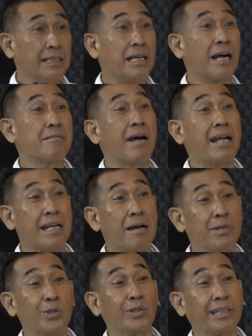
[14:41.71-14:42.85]
yang mana
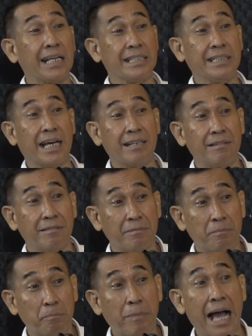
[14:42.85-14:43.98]
menurut kajian
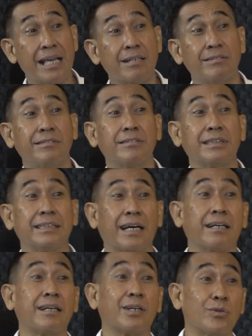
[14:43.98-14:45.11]
baik untuk
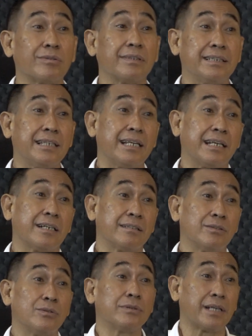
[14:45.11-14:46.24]
kita keruk dan jadikan
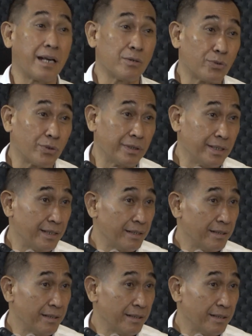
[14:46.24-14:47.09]
tanah huruf di